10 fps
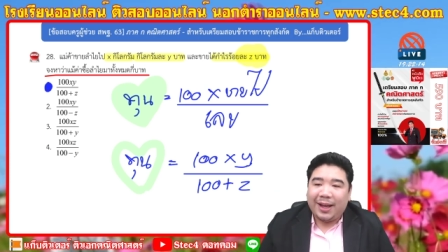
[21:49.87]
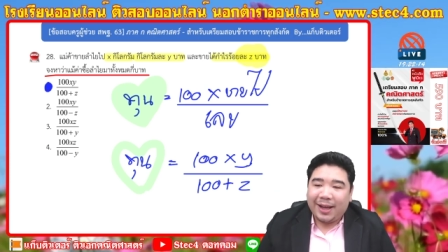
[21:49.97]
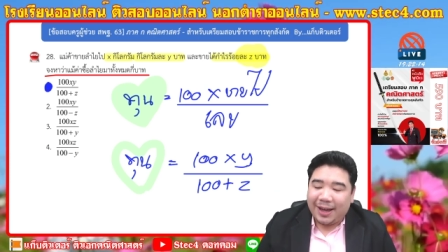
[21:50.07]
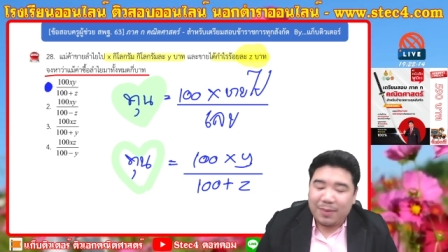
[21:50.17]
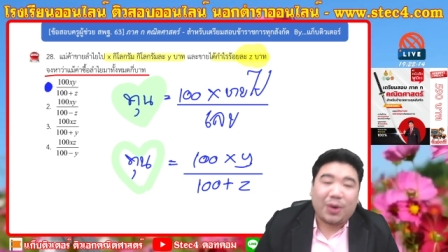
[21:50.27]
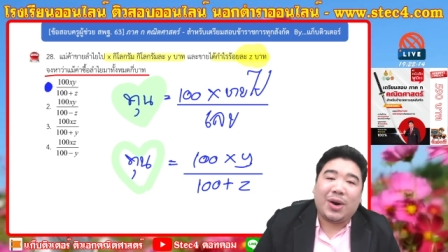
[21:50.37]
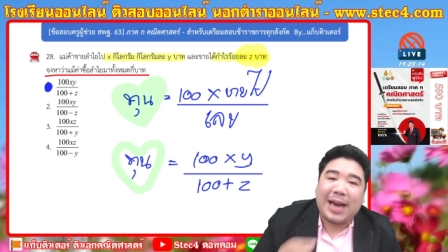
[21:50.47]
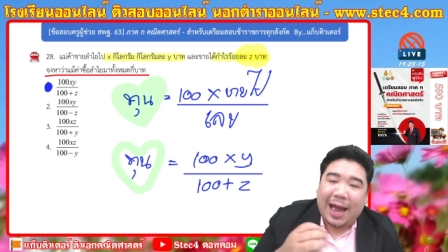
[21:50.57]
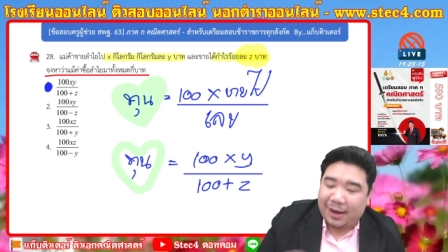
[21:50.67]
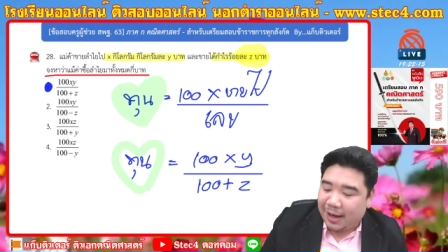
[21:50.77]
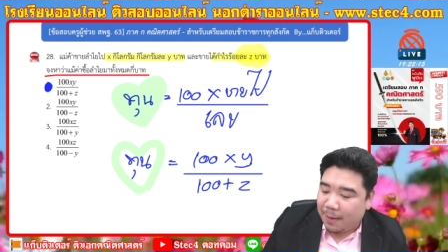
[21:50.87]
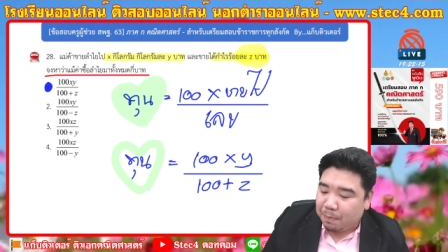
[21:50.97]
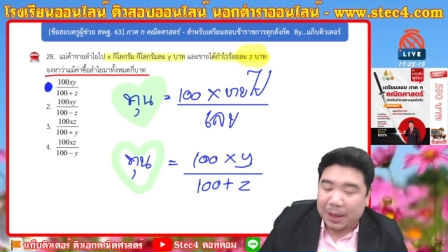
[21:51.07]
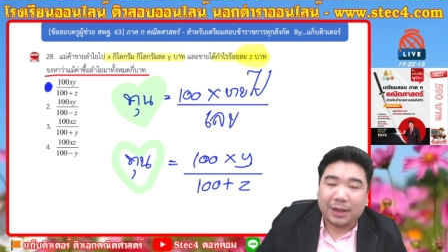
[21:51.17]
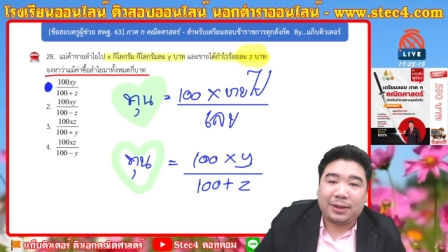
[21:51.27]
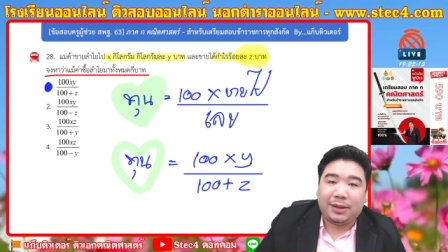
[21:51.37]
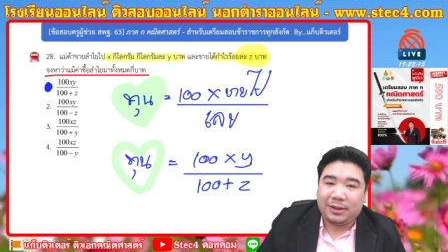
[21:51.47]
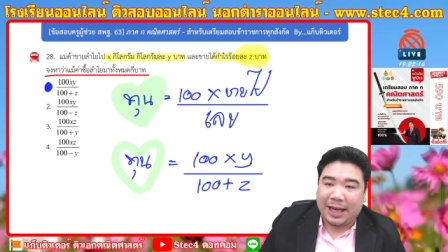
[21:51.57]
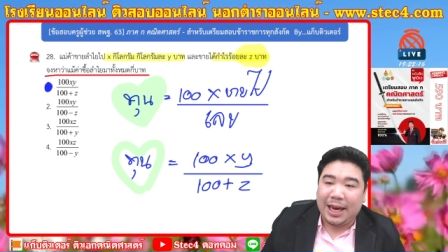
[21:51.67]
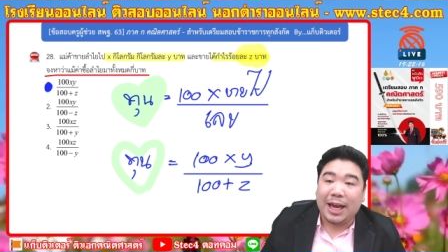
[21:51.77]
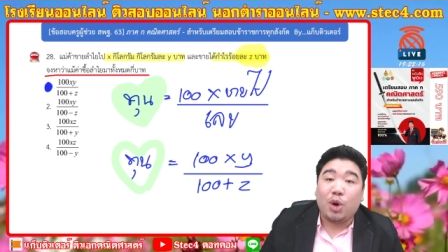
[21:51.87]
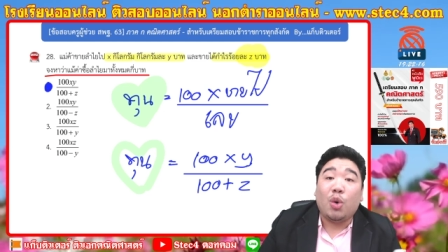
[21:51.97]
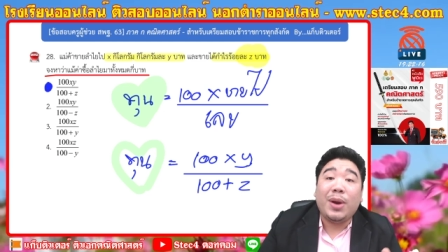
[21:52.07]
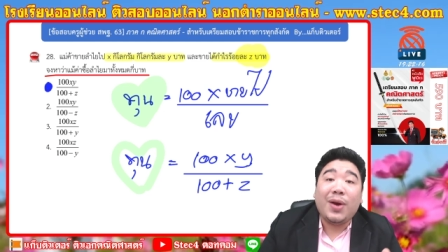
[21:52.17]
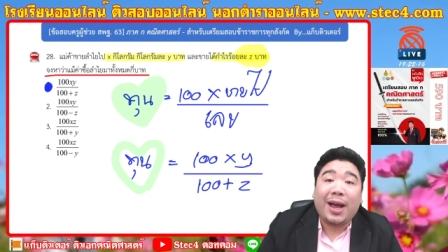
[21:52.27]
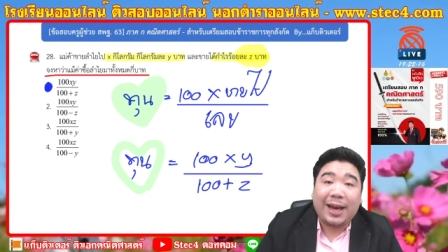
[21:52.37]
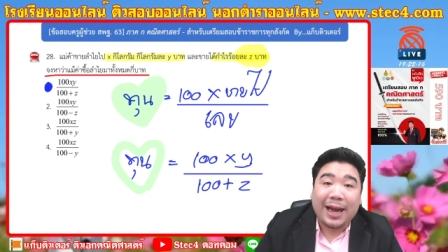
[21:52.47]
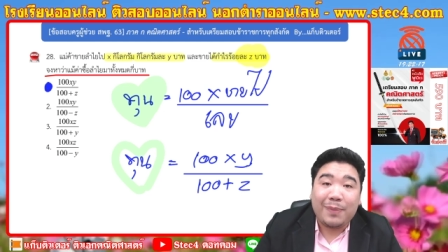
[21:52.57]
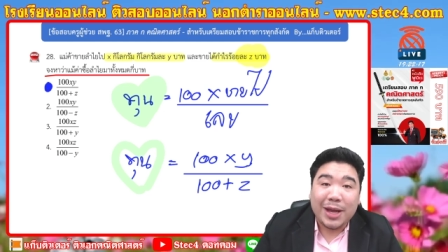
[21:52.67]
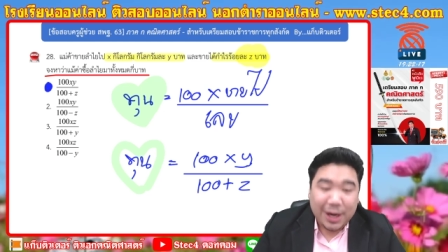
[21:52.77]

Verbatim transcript: เออบางคนหนักเลยครับ เปิดซีรีส์ดูไปด้วยนะครับ